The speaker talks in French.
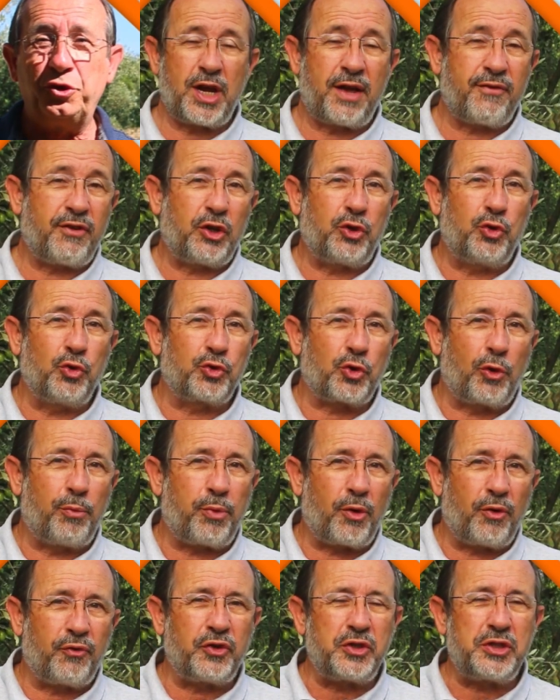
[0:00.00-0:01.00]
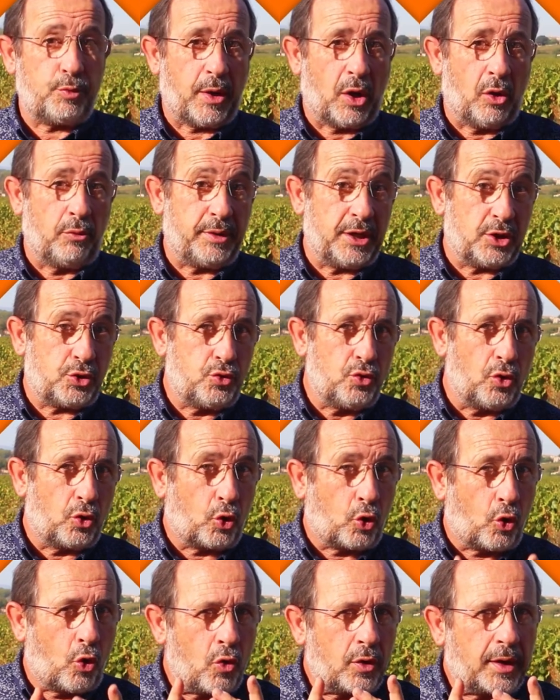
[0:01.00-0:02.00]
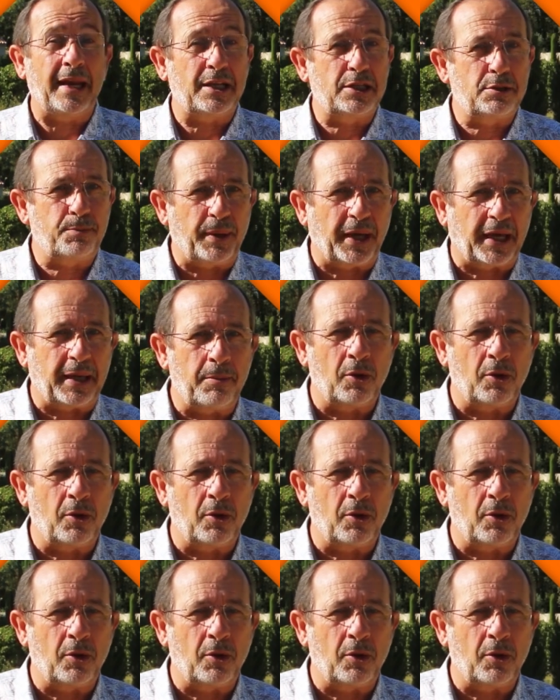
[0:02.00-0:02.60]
de Dominique il vous fera bénéficier de son